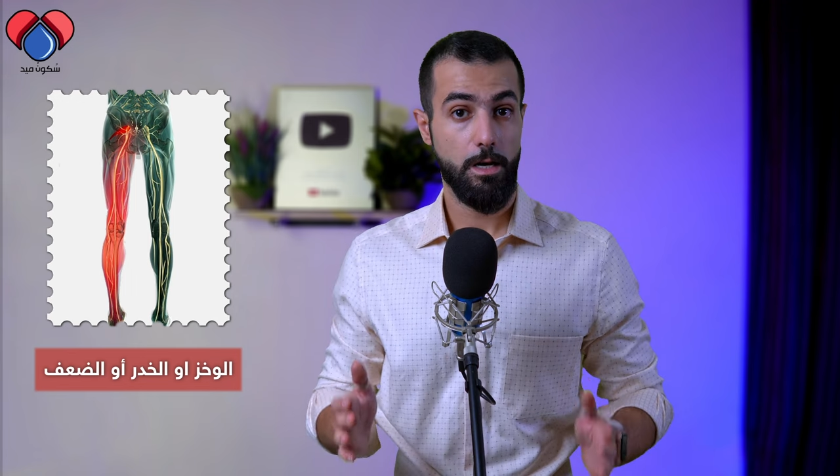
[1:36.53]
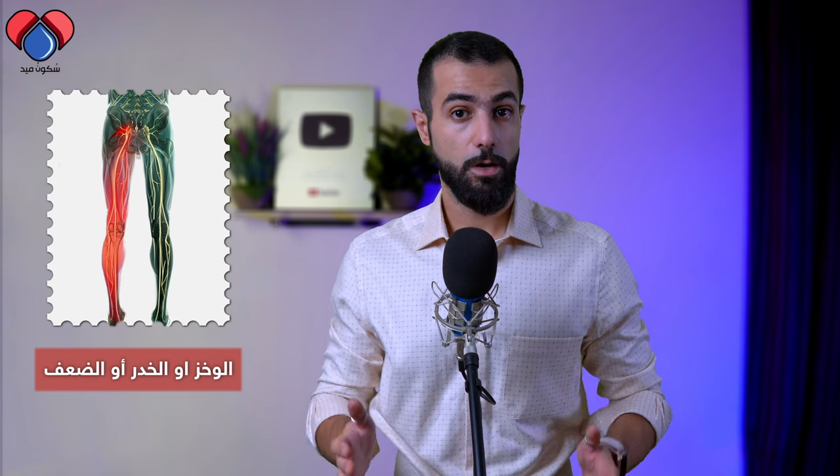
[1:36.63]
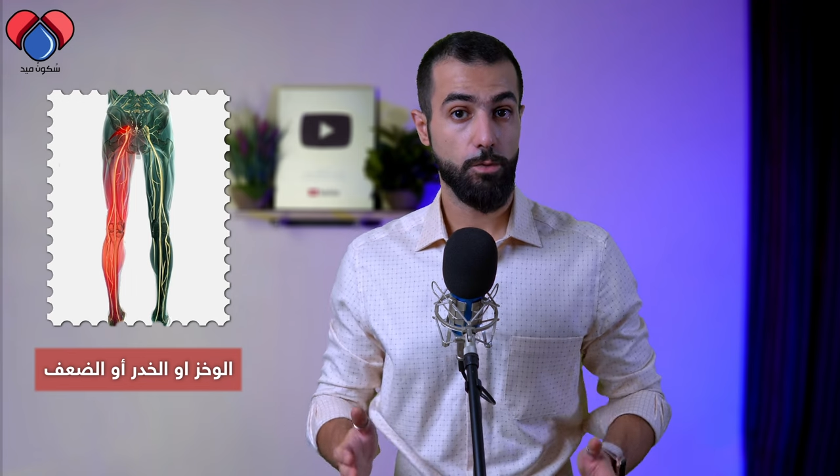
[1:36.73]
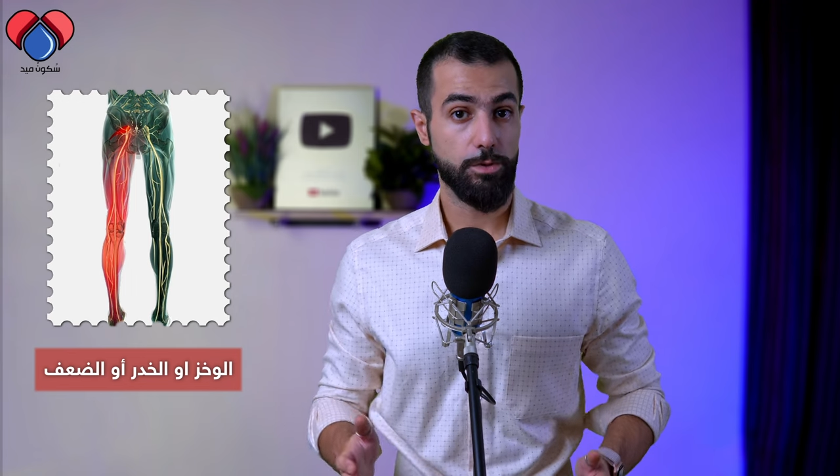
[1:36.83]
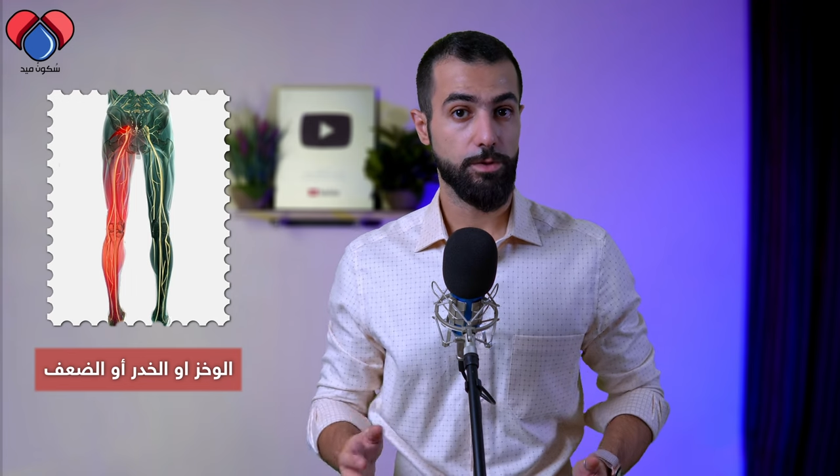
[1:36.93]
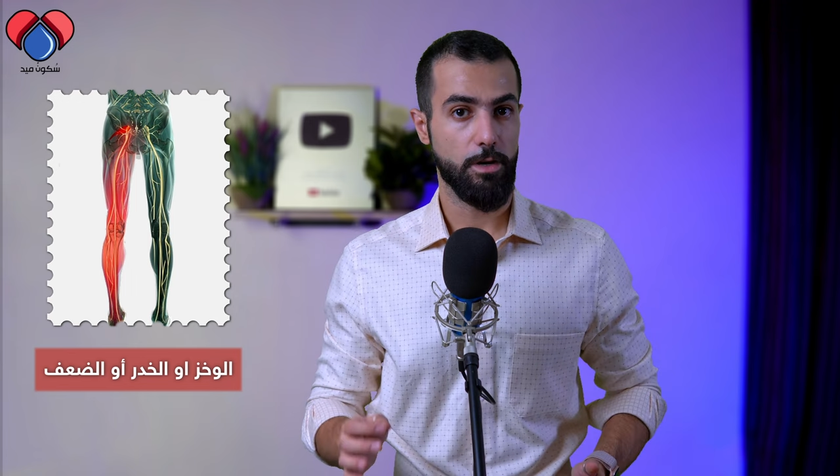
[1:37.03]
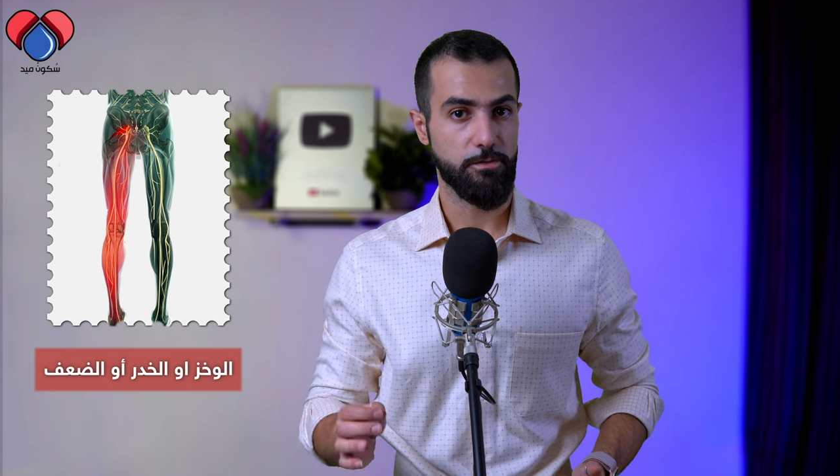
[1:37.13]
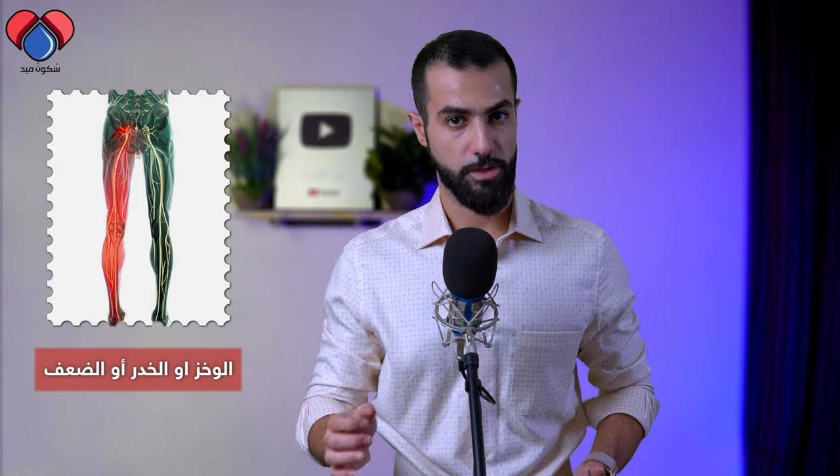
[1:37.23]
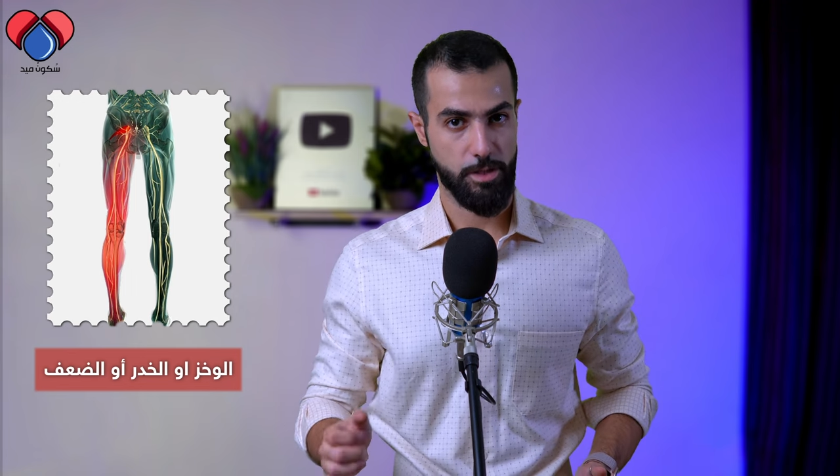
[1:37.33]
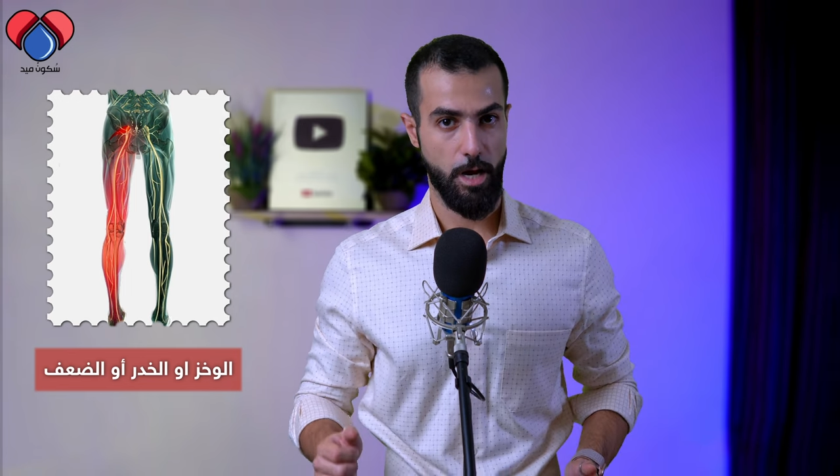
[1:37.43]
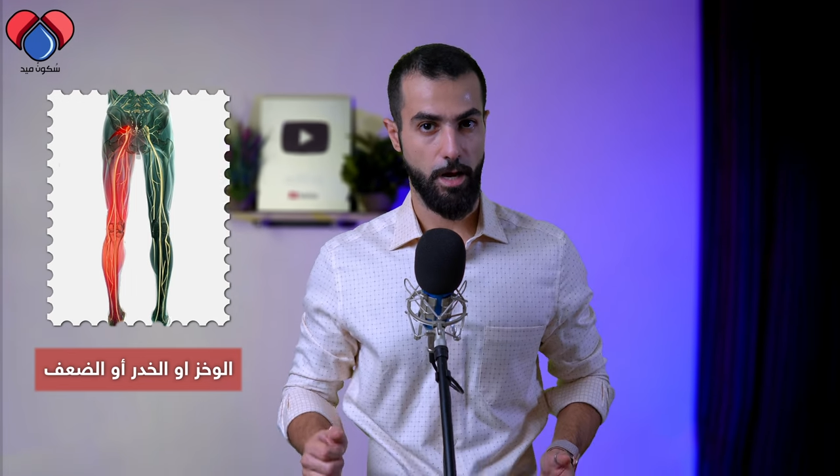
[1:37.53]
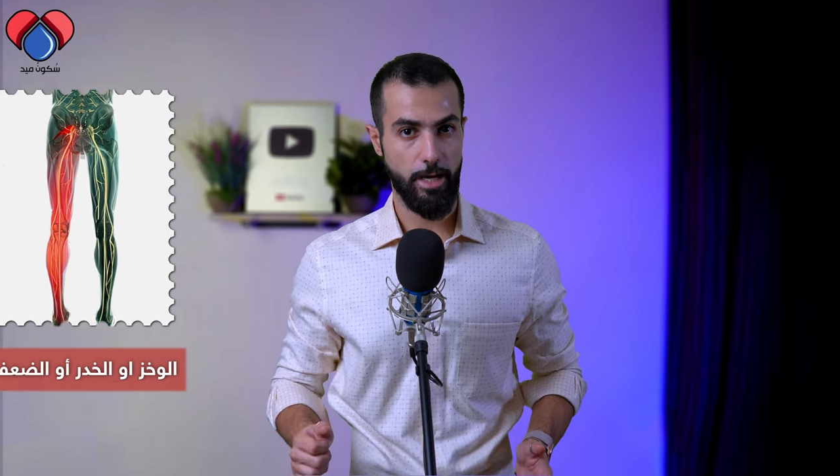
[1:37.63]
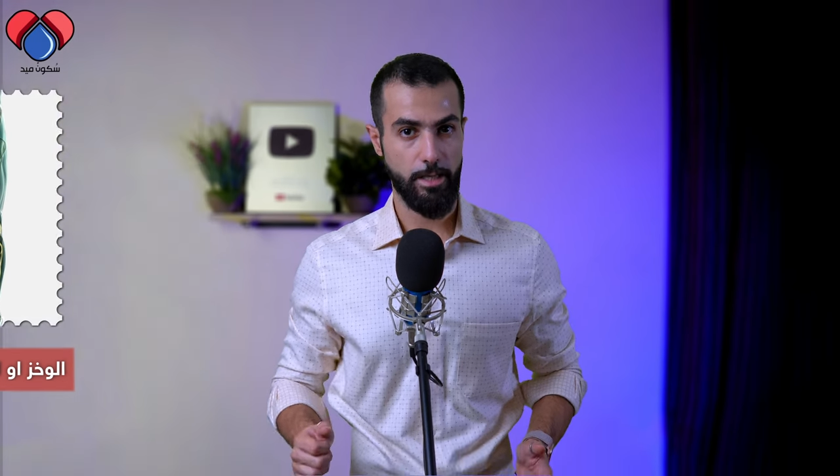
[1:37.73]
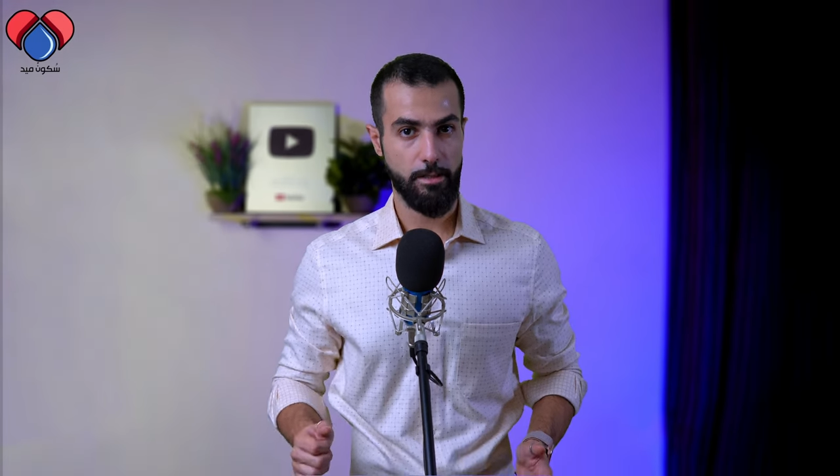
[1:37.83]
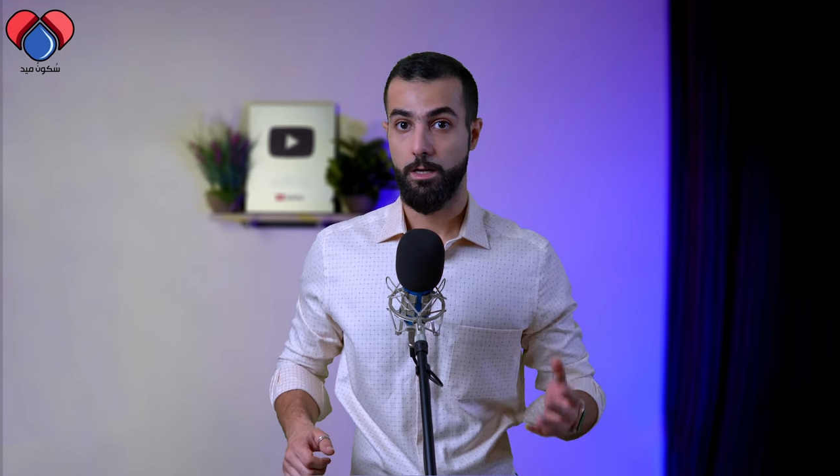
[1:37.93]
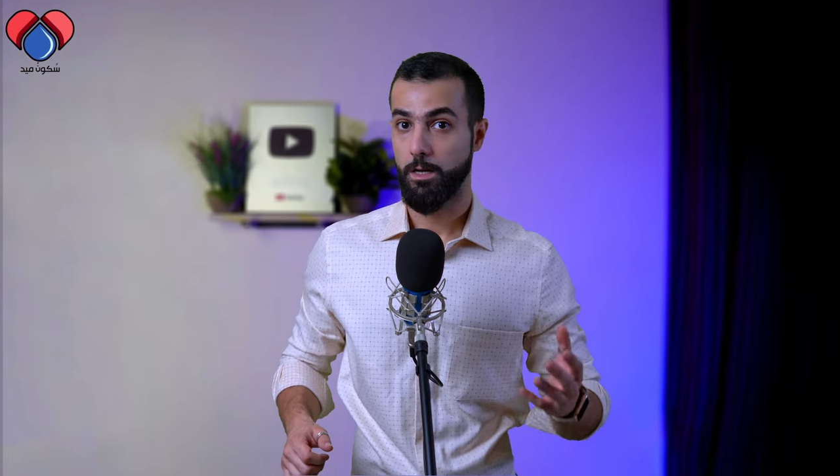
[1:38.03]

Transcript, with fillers: أو الضعف في الساقين